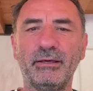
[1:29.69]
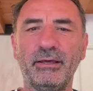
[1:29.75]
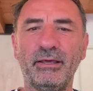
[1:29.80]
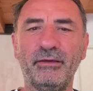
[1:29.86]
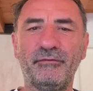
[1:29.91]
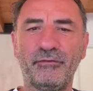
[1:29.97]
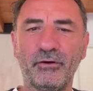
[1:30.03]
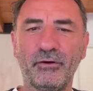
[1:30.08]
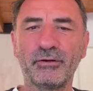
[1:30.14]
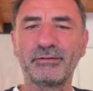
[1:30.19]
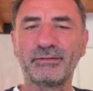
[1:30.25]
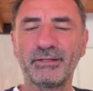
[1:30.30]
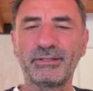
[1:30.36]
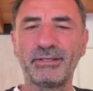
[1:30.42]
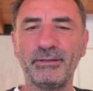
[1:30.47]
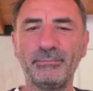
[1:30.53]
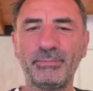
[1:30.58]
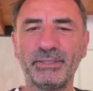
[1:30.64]
e forza
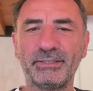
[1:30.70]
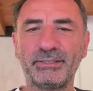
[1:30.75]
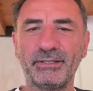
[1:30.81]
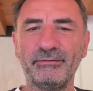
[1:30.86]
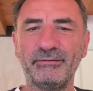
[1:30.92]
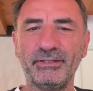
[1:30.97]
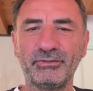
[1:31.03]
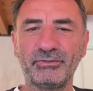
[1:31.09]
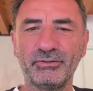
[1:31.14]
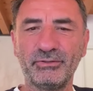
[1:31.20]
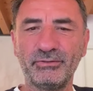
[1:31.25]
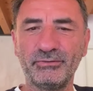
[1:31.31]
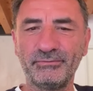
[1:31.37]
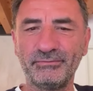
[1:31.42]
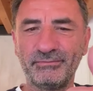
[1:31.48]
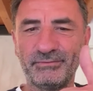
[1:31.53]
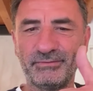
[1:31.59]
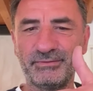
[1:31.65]
sempre Treviso.
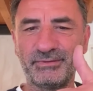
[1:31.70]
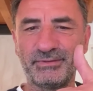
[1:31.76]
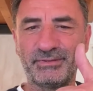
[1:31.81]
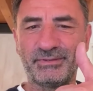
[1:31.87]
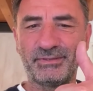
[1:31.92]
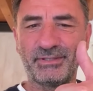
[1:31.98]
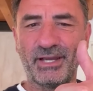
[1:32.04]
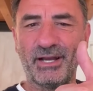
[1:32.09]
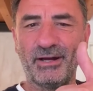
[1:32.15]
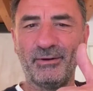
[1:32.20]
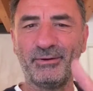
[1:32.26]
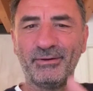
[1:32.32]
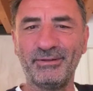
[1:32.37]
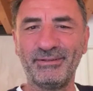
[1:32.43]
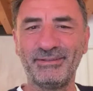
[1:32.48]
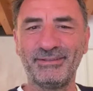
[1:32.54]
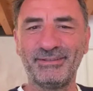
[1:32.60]
Ciao!